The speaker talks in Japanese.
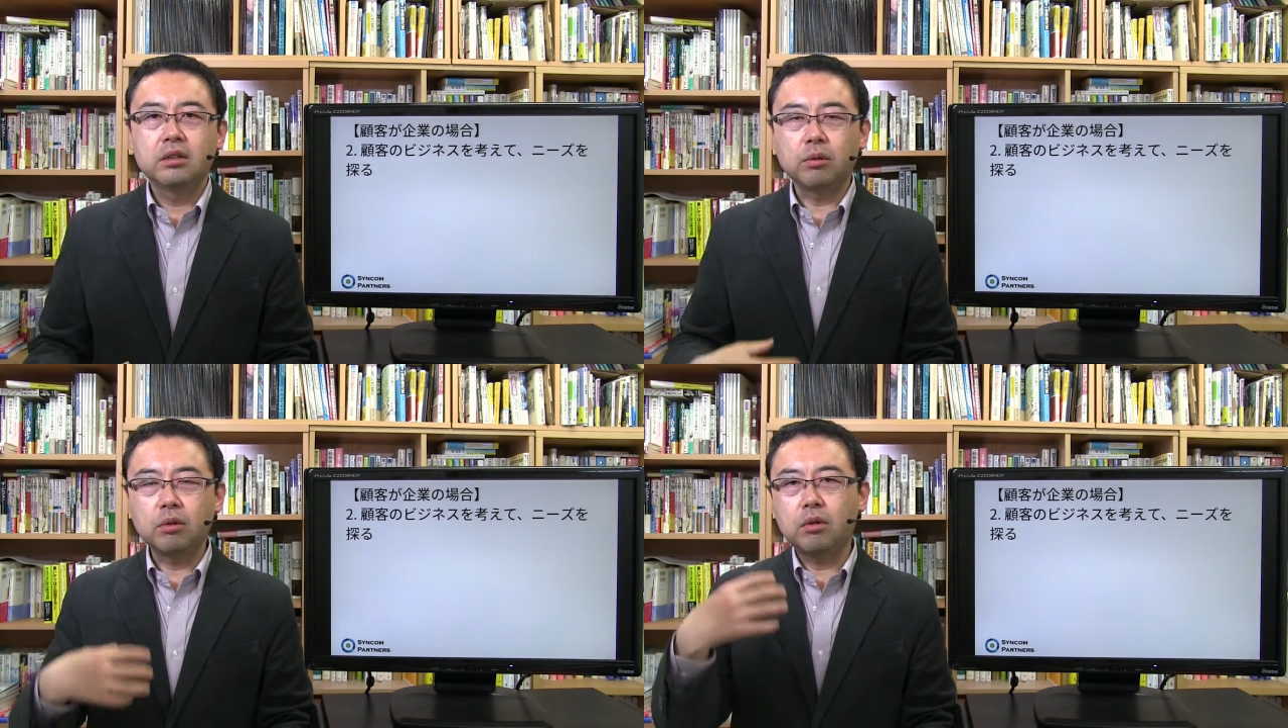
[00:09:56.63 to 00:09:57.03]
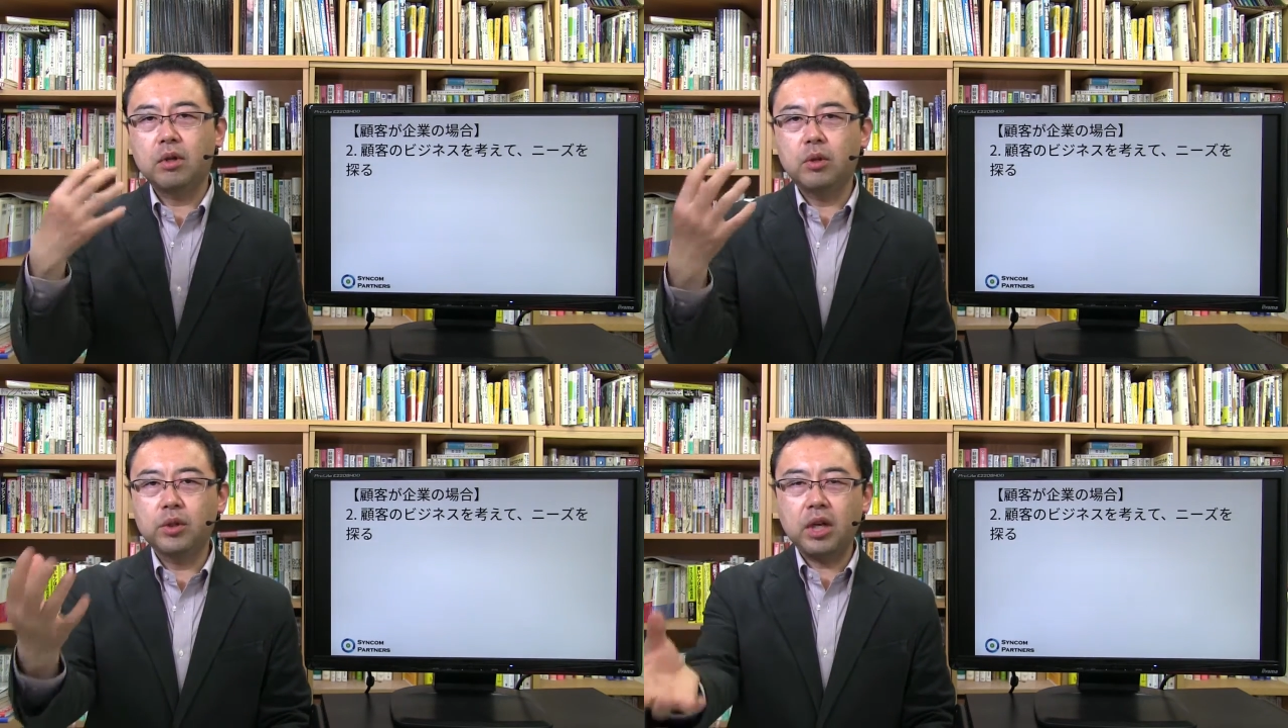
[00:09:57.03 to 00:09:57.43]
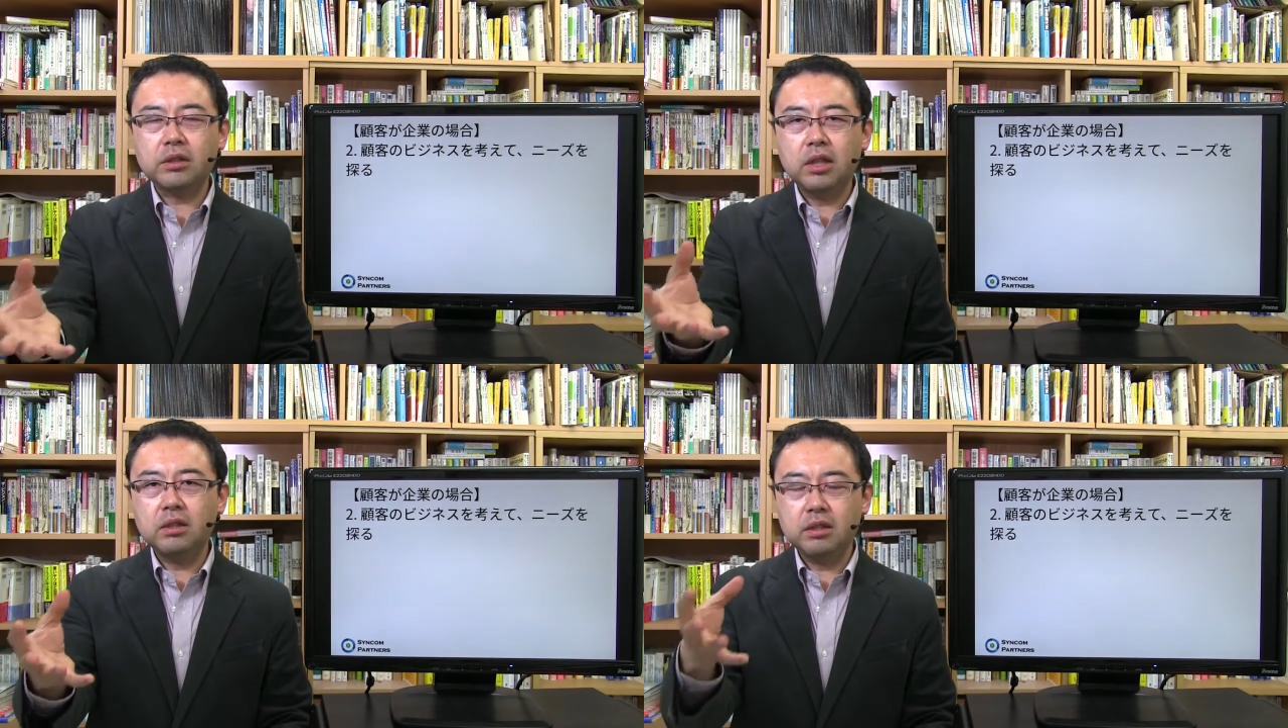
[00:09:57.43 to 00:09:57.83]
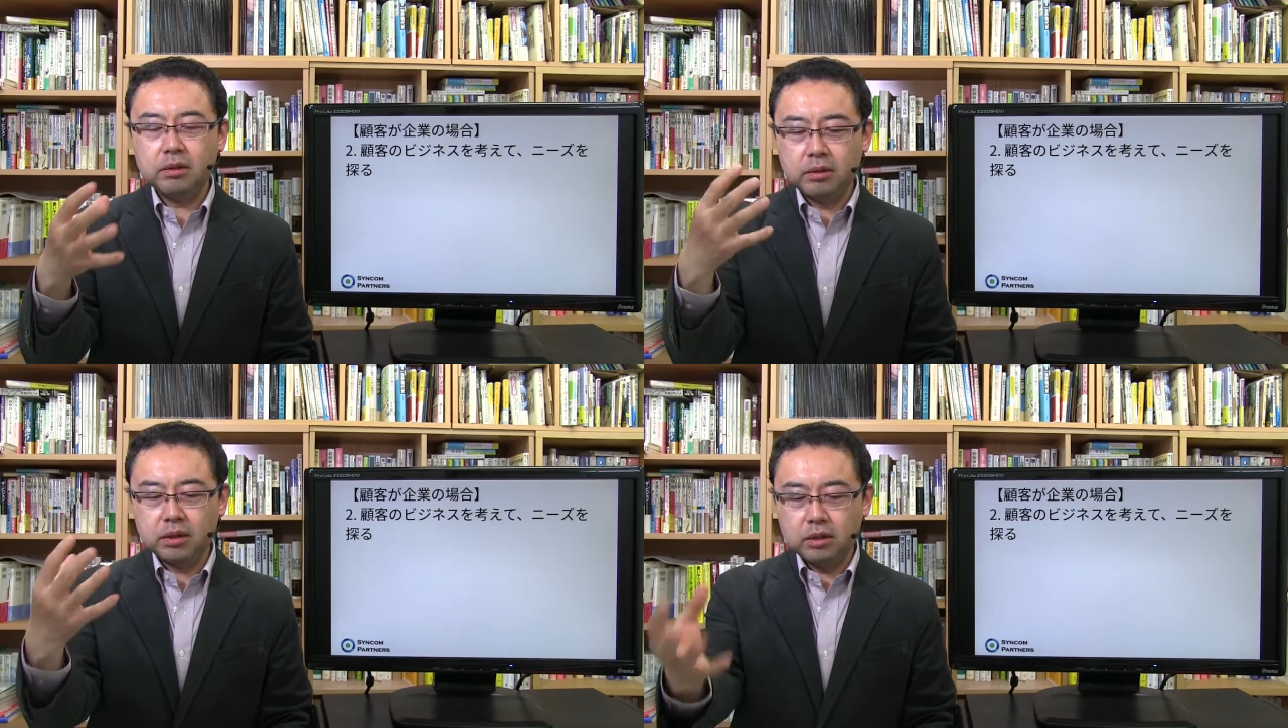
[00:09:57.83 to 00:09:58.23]
そのお客さ
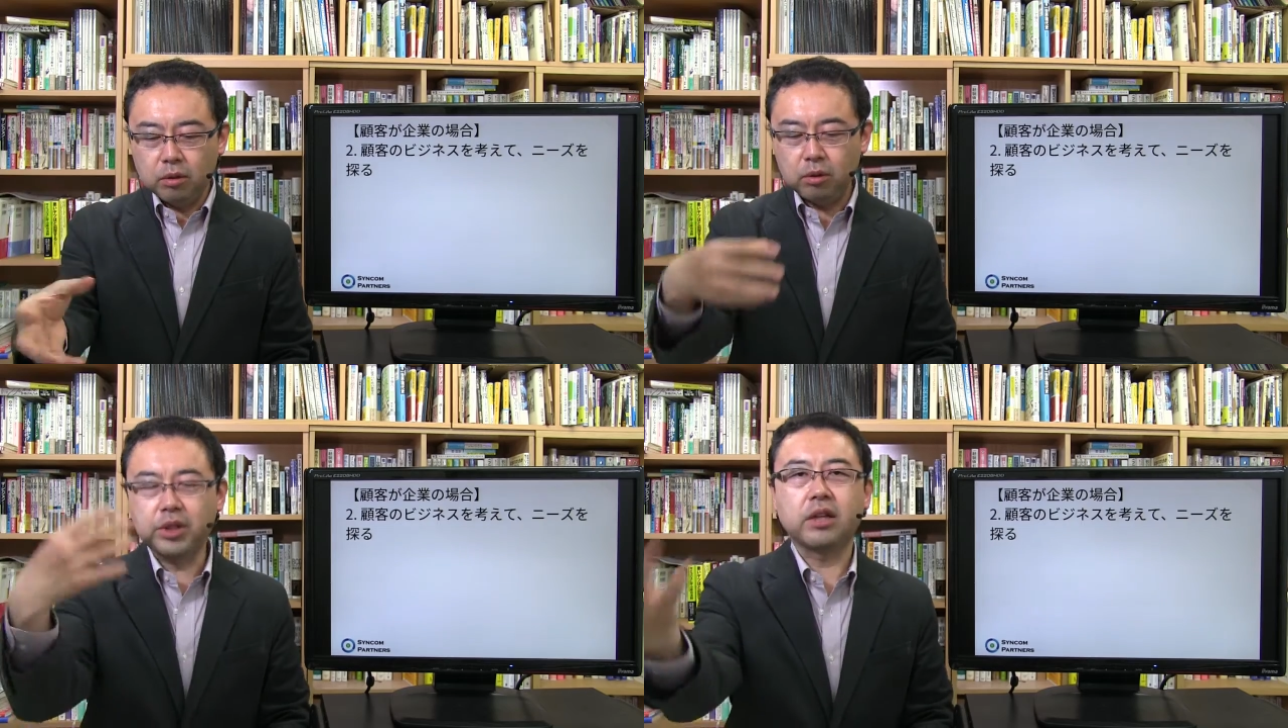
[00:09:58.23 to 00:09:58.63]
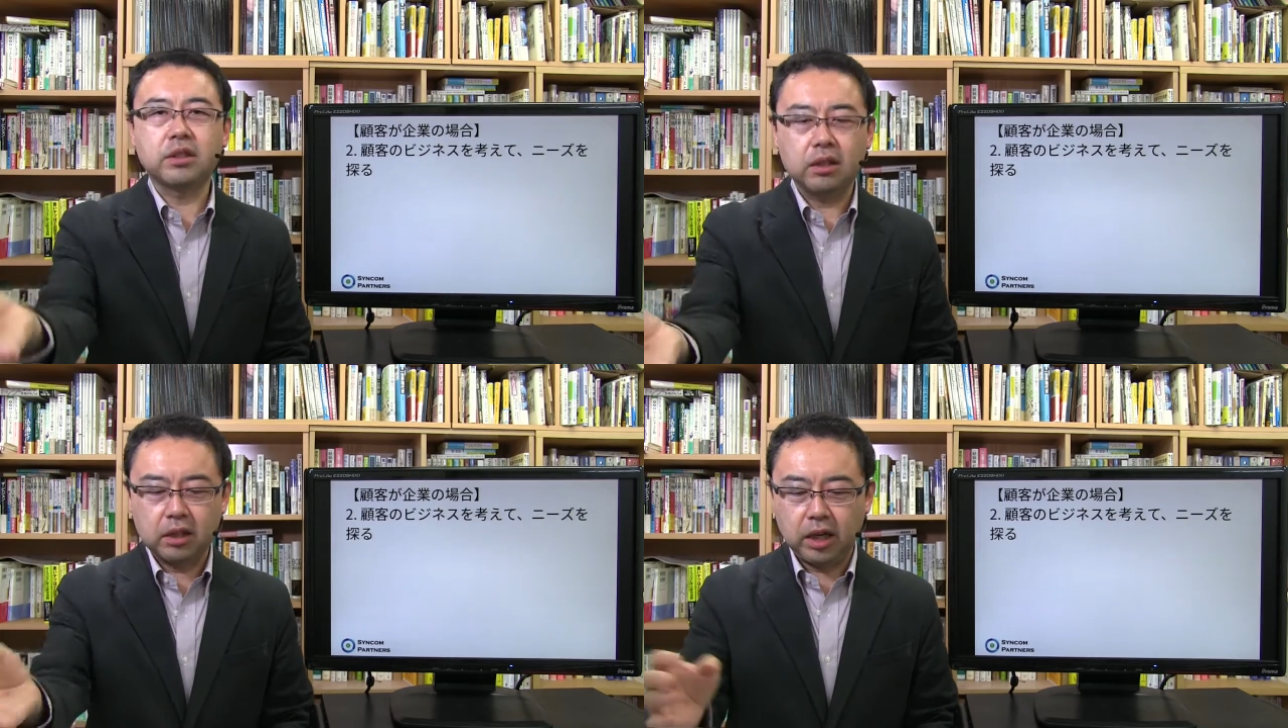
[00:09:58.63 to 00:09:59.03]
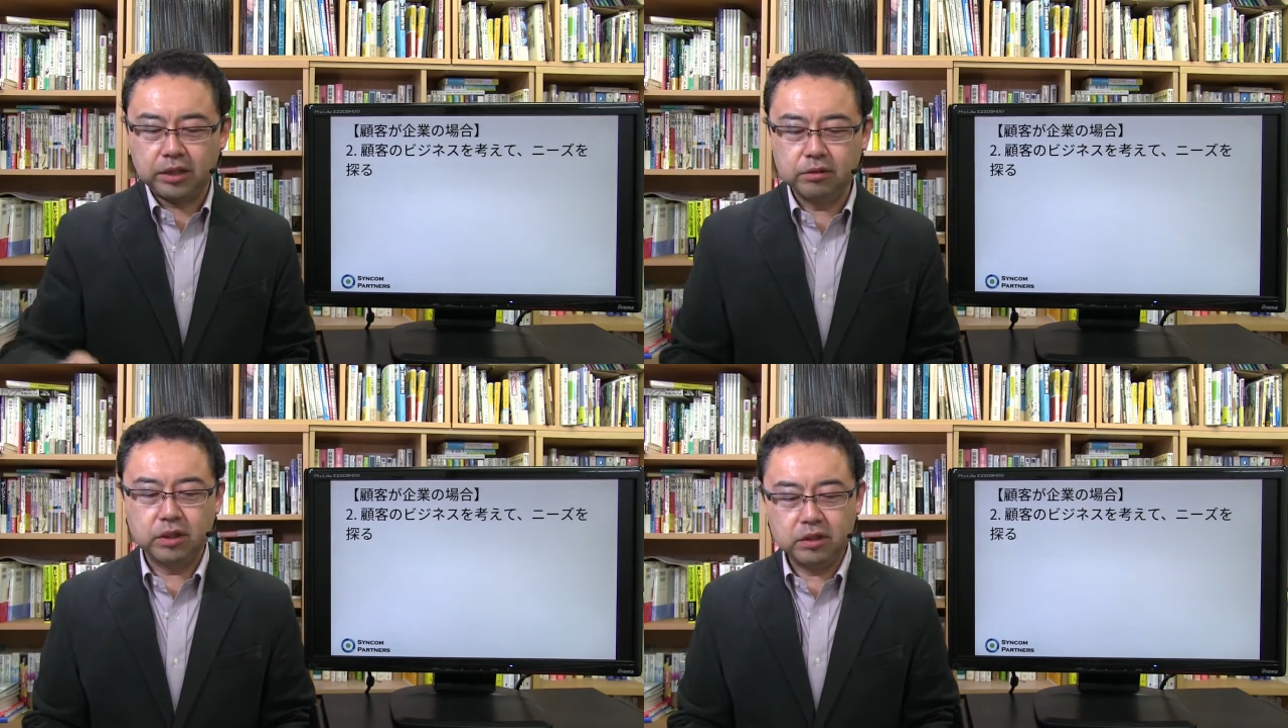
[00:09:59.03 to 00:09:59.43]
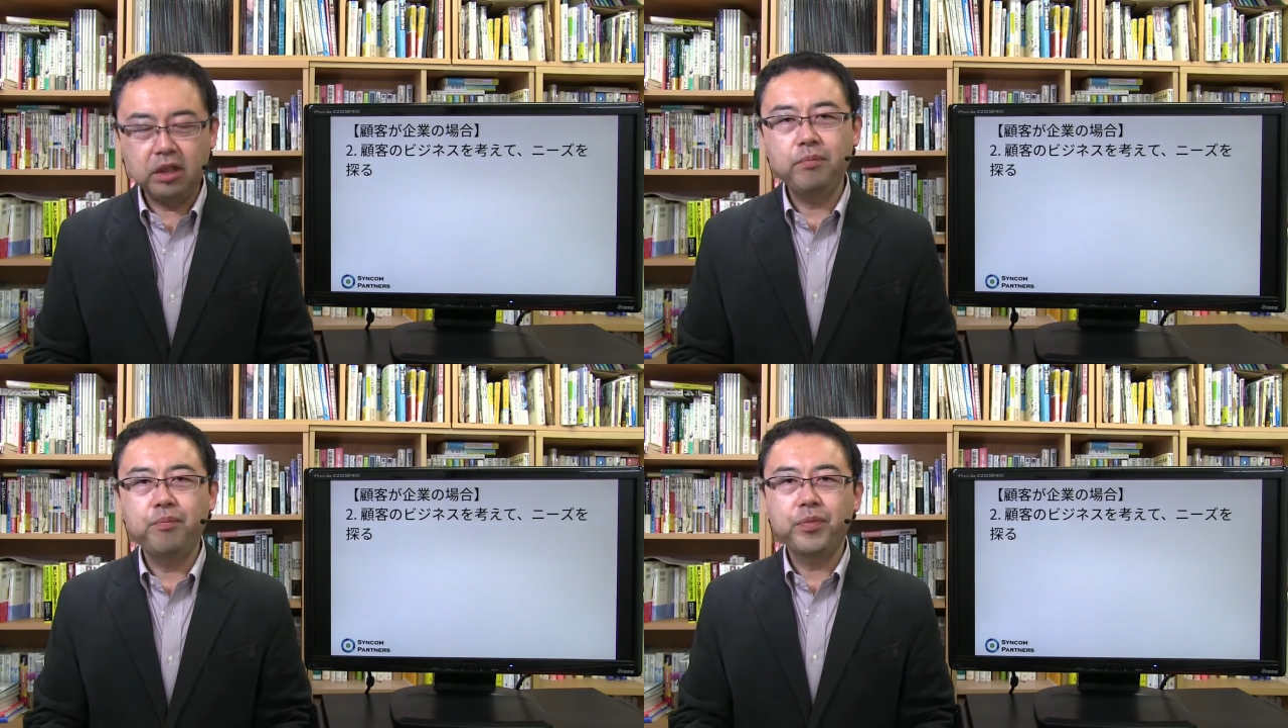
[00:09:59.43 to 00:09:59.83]
んのお客さんがいるんです
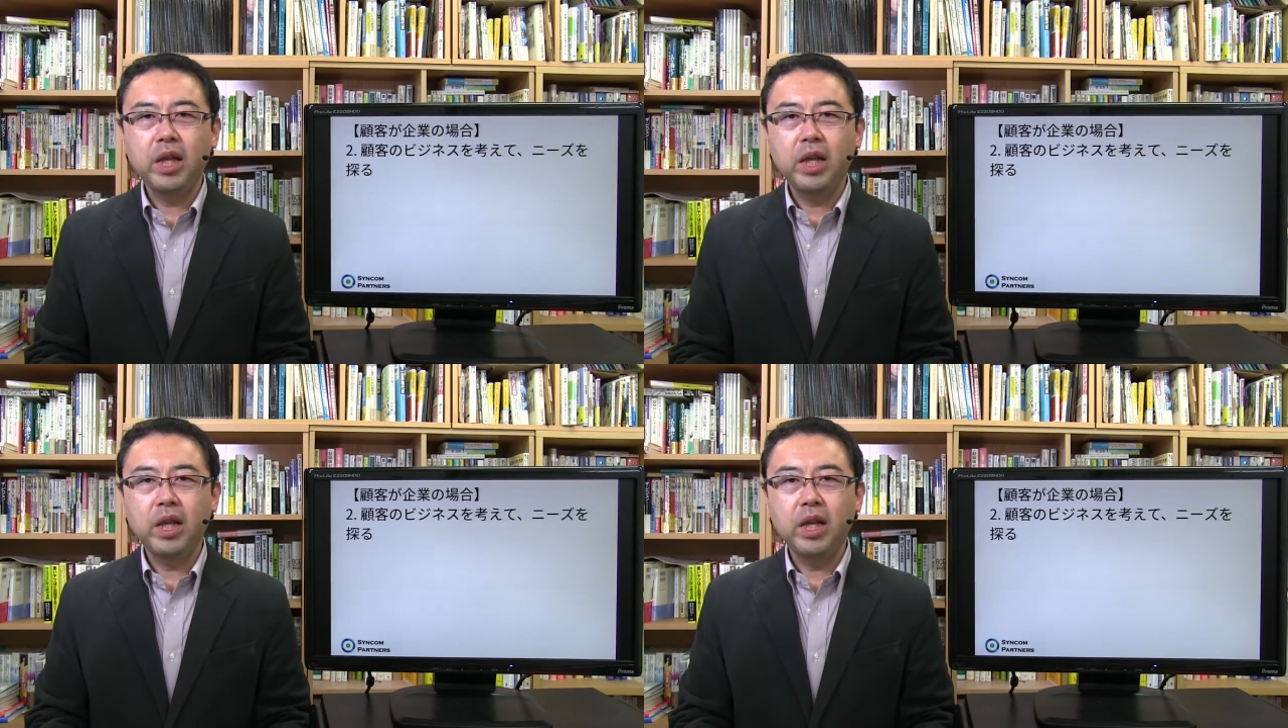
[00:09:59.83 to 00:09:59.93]
ね。